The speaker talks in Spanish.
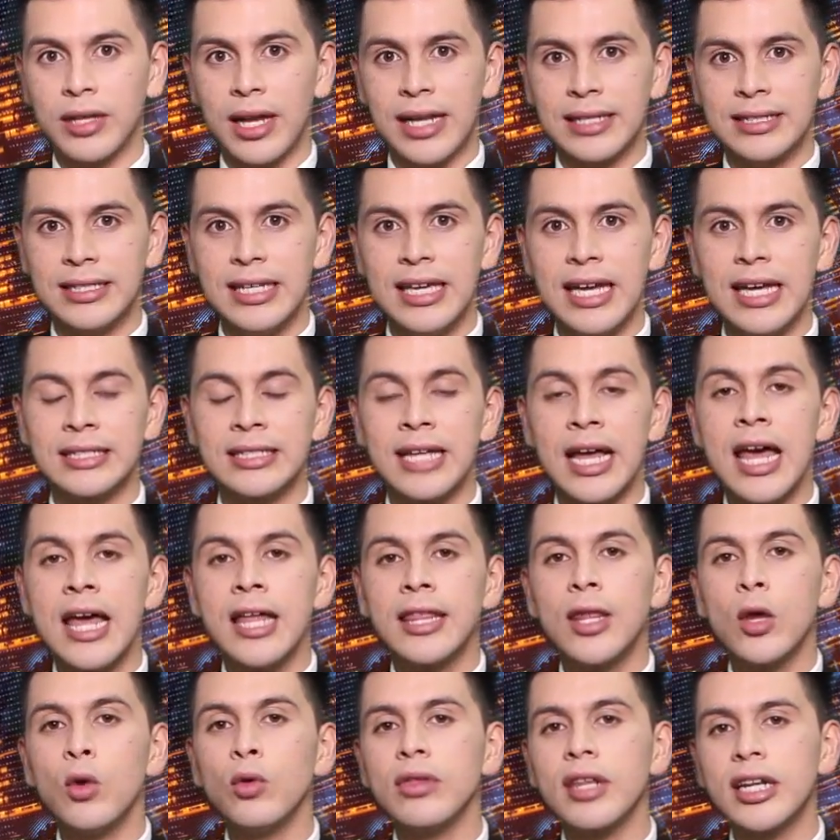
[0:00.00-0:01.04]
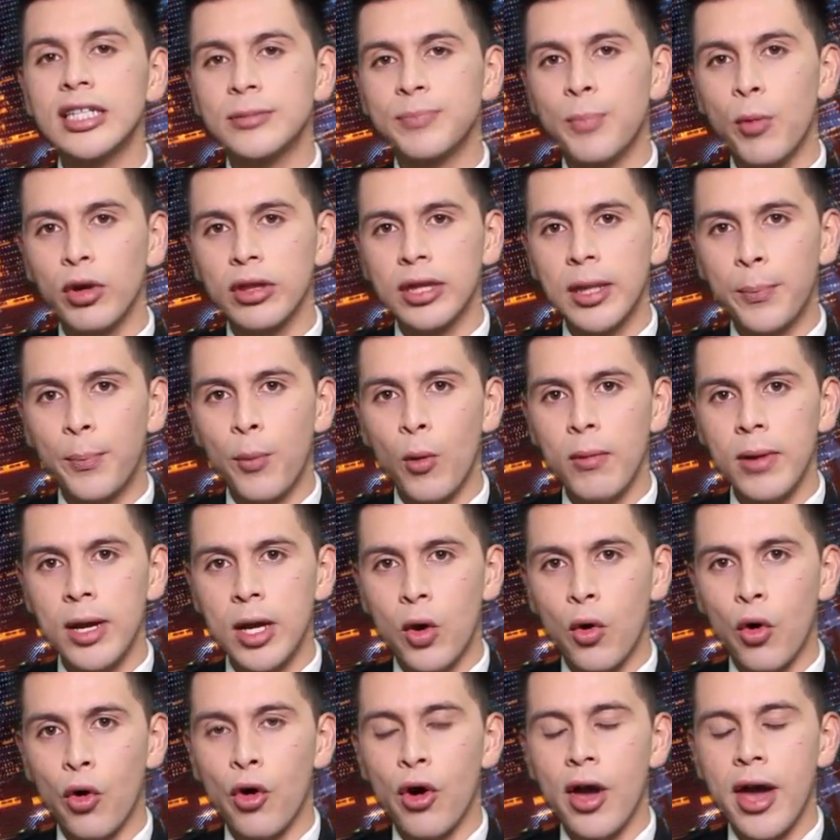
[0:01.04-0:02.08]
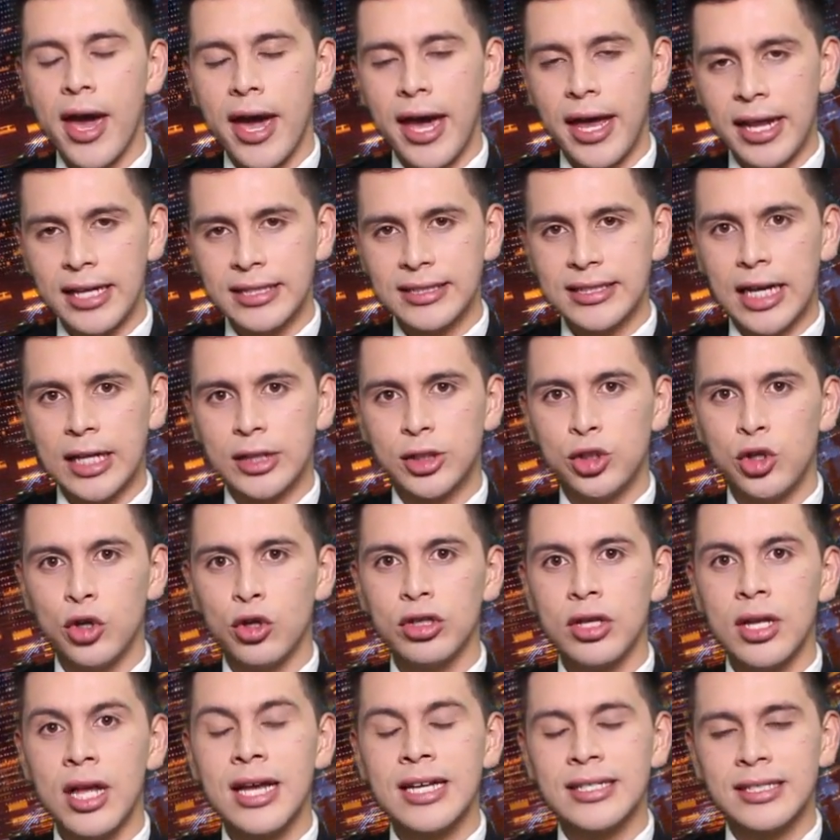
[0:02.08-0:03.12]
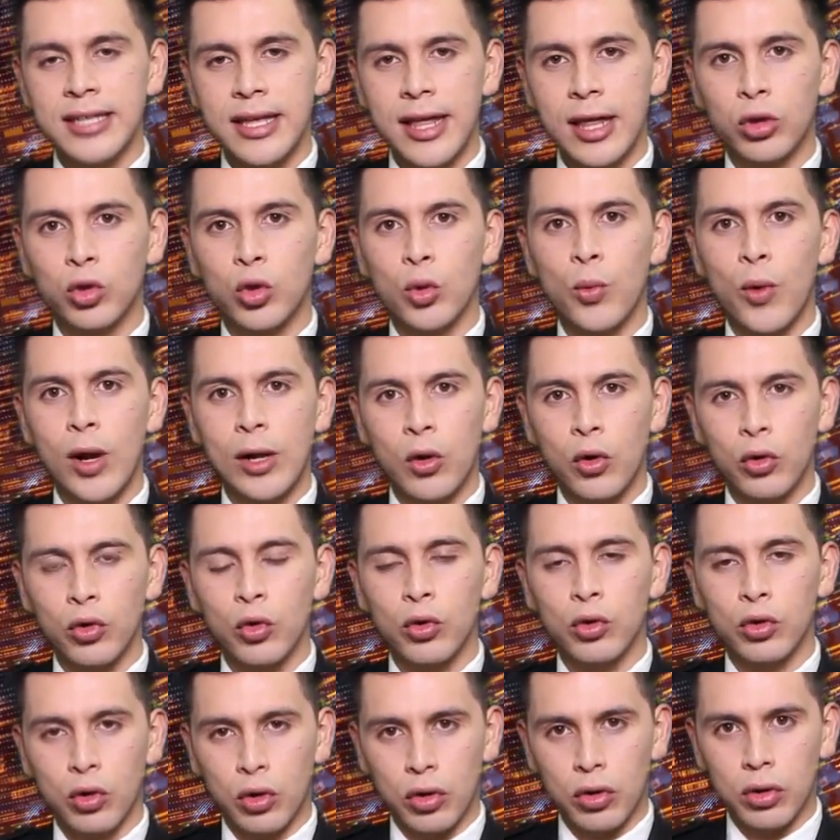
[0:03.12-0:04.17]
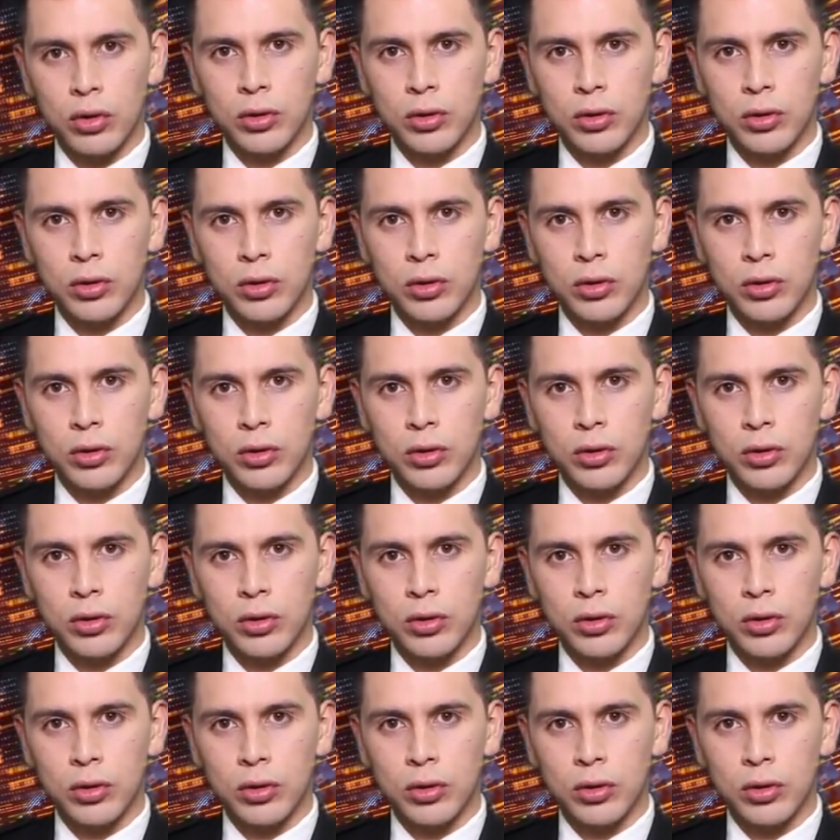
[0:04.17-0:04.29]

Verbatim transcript: de las sillas de un transporte público. En esta acción se detuvo al conductor.